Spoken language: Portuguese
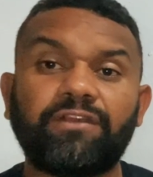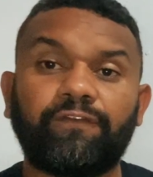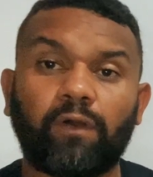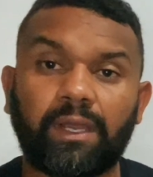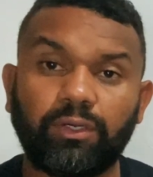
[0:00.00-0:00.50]

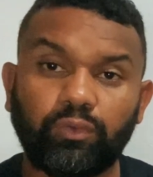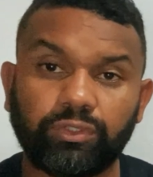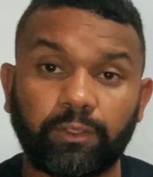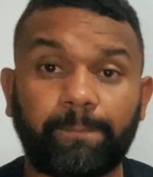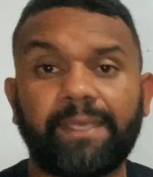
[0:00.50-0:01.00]
focando no
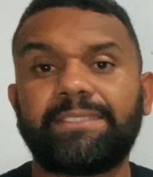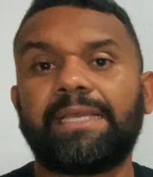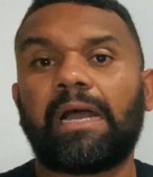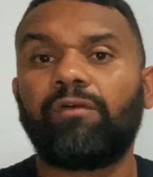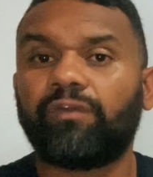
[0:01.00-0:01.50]
seu pace
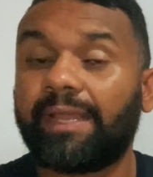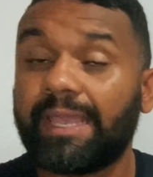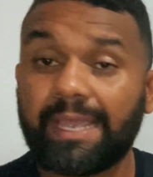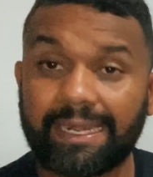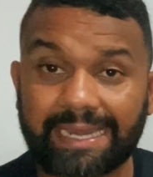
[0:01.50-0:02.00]
alvo, né,
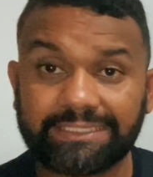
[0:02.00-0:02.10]
na